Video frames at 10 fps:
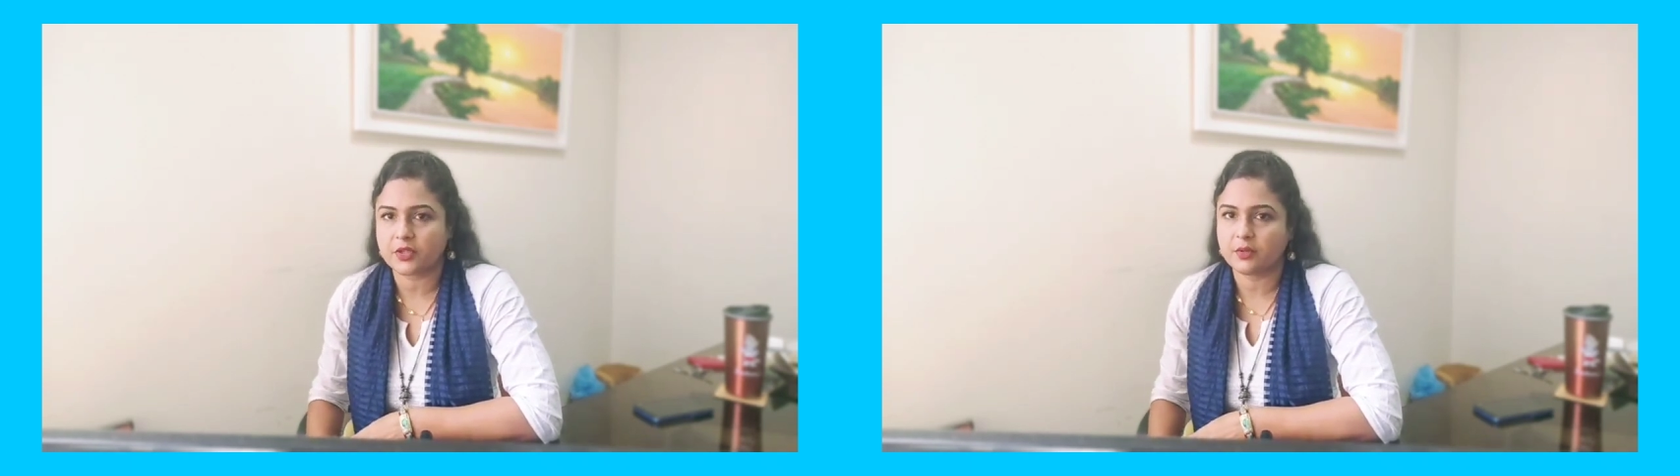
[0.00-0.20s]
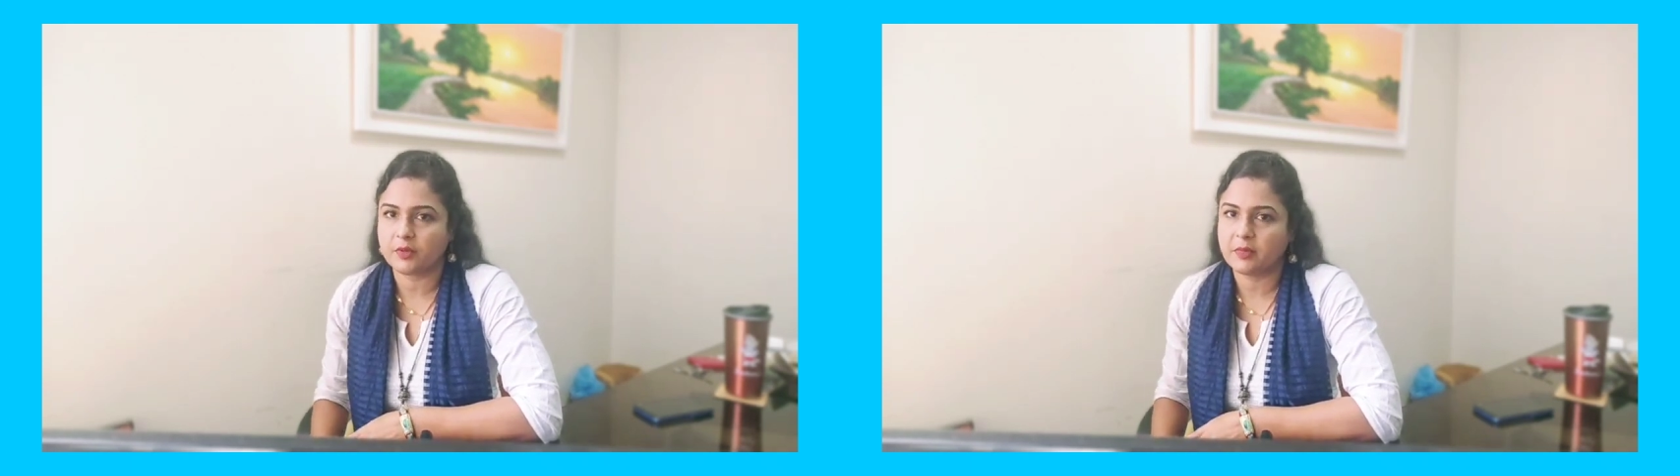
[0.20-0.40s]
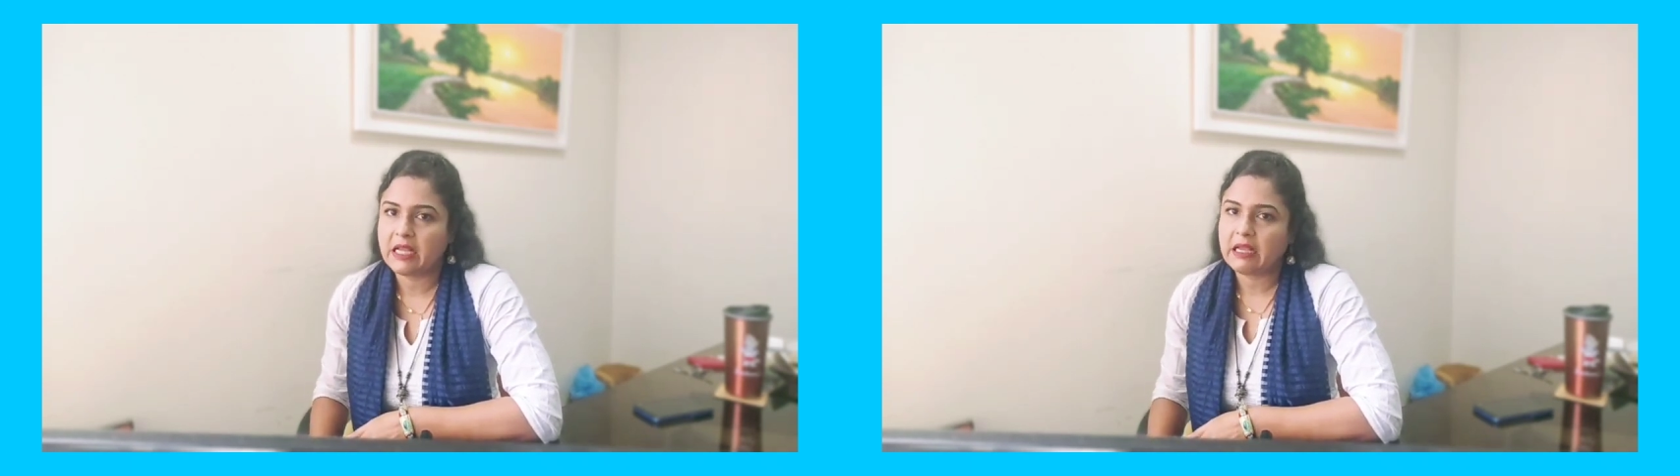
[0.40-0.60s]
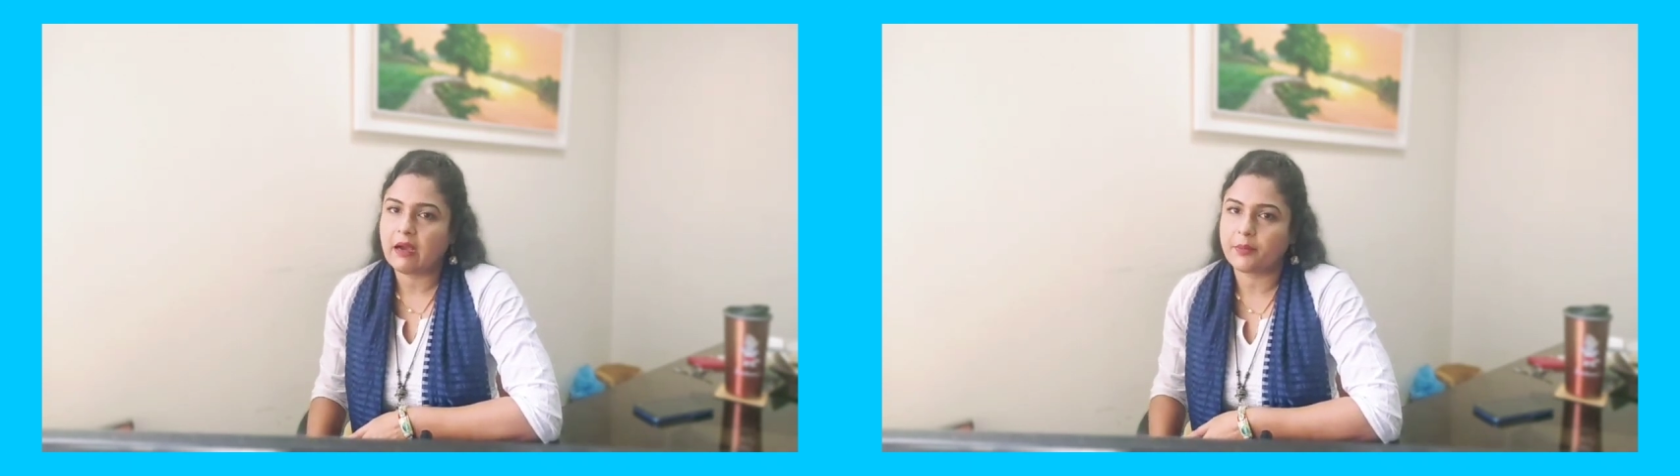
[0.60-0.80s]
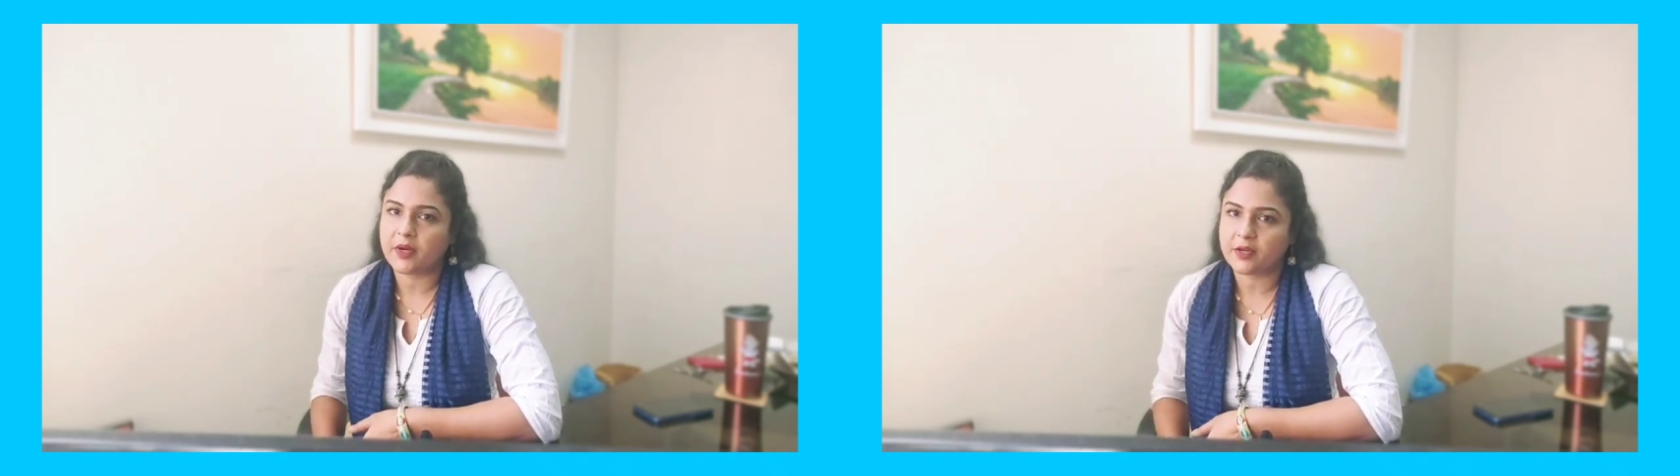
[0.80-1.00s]
সম্ভব
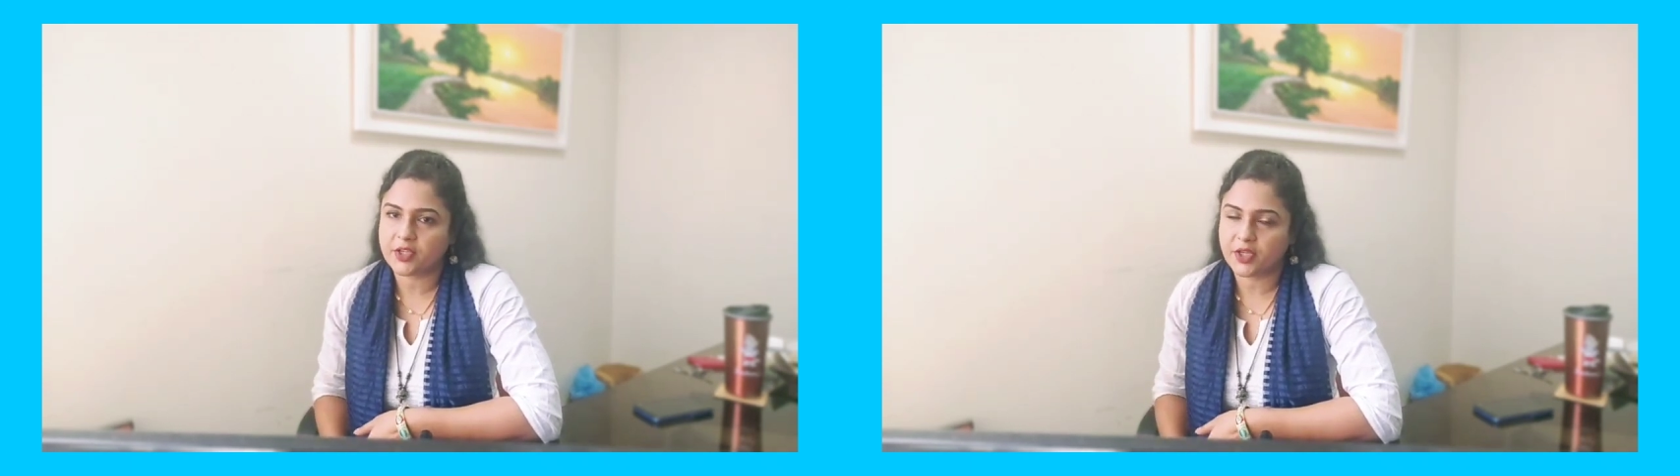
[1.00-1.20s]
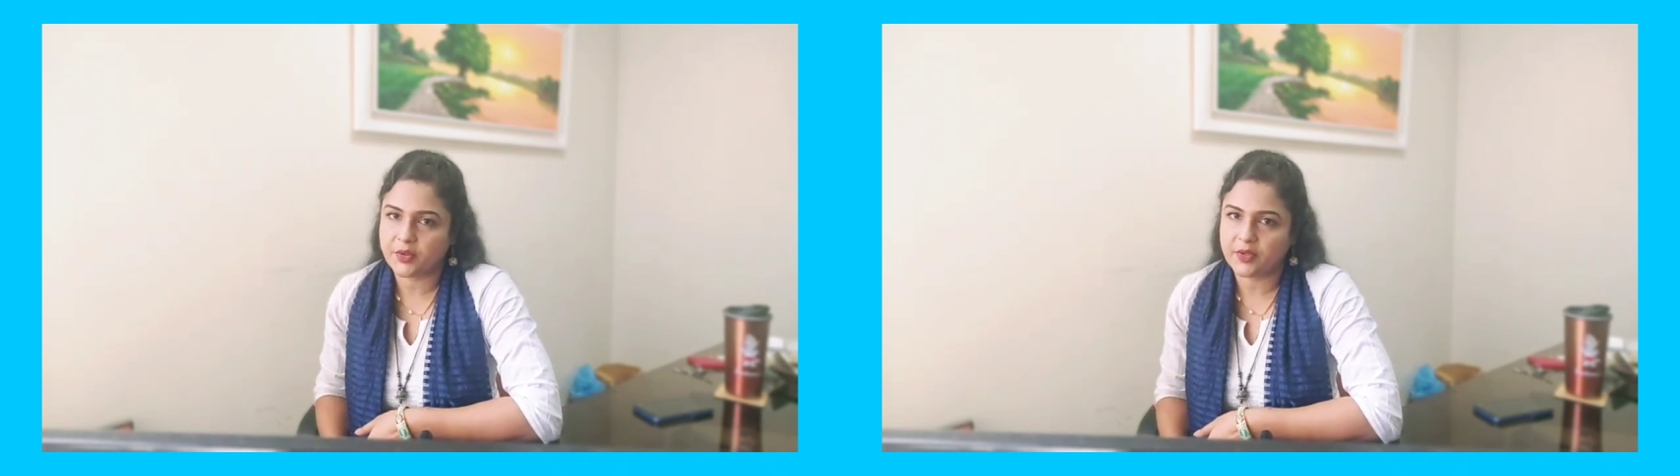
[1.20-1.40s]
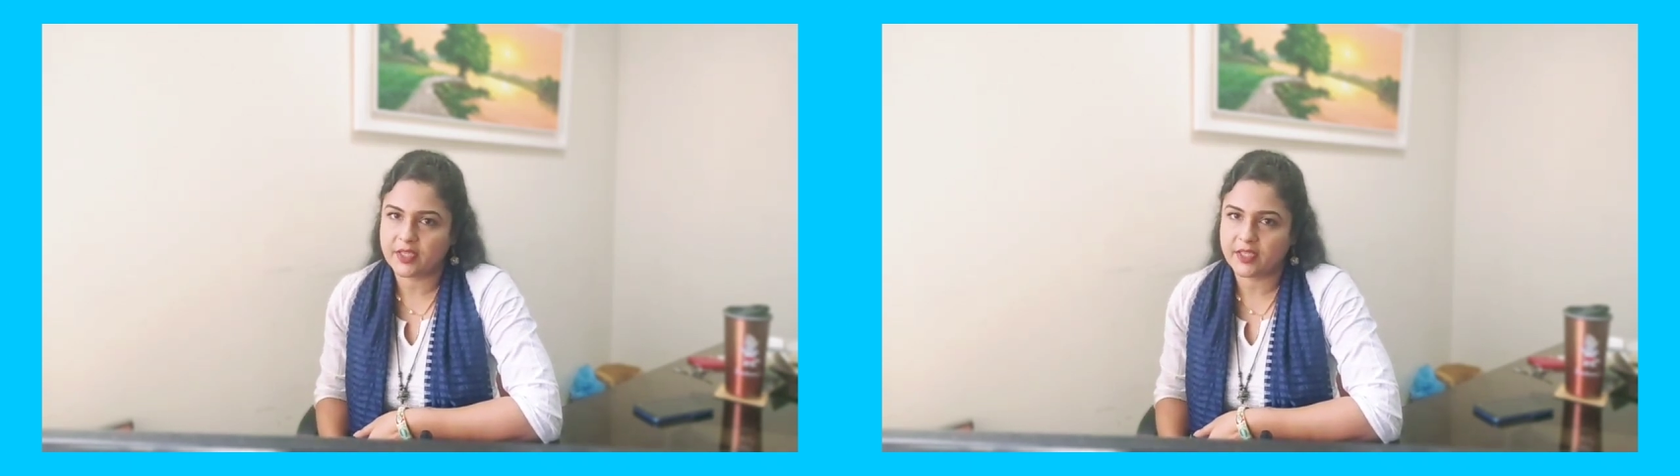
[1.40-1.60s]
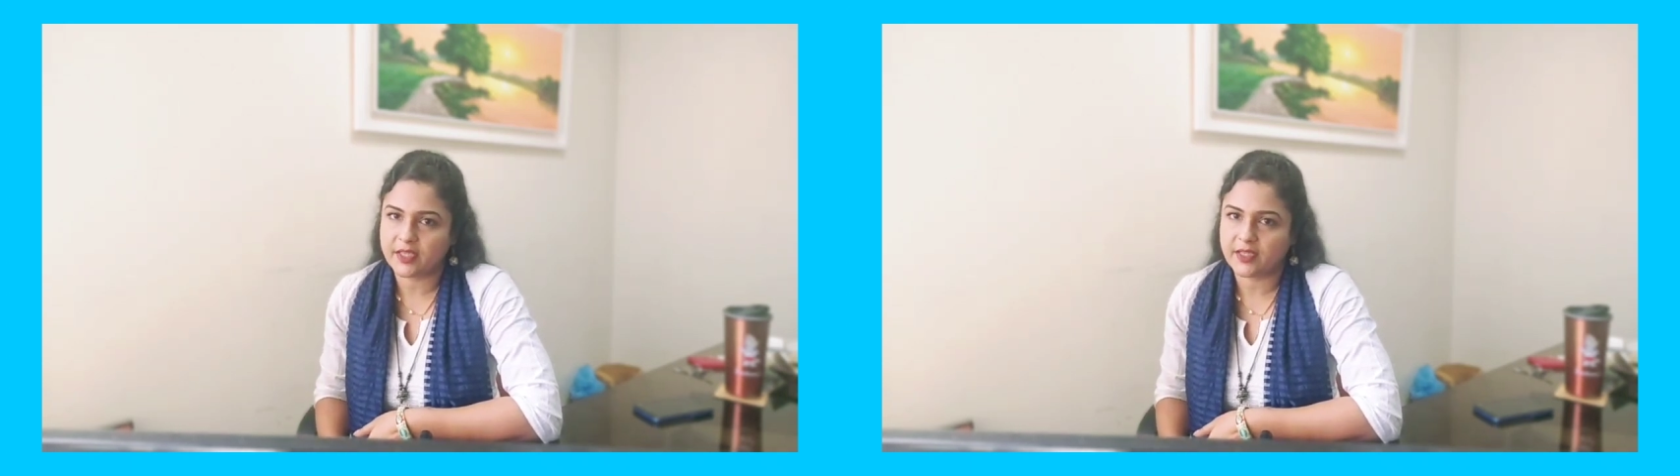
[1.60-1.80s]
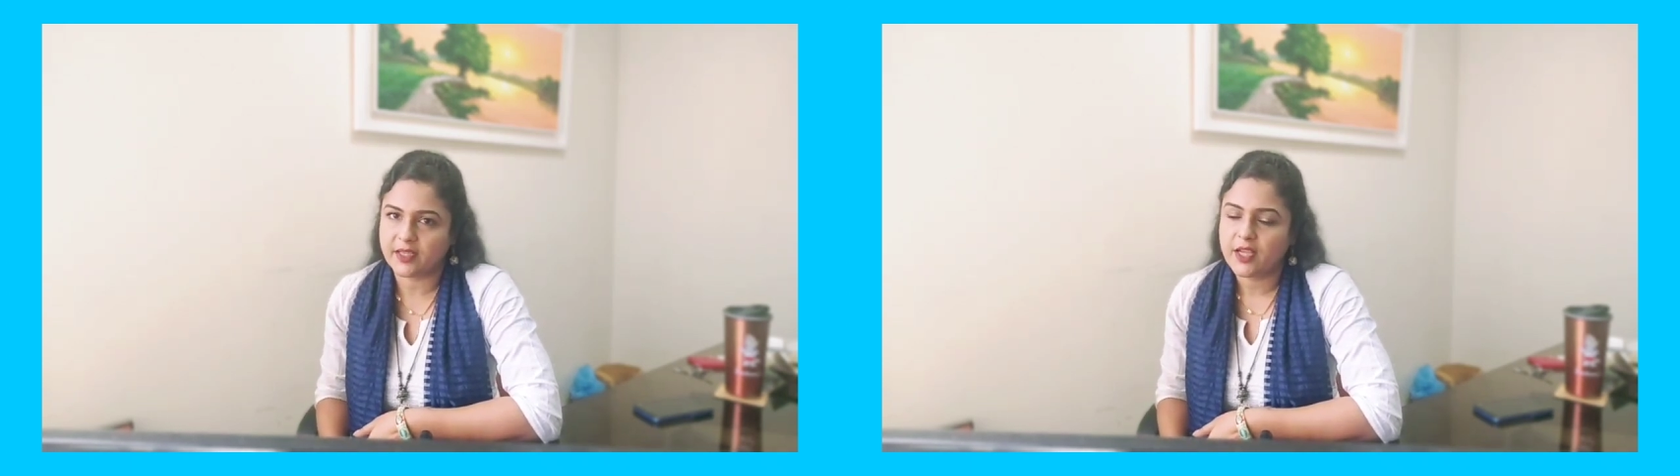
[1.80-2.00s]
আপনার শিডিউলটি নিন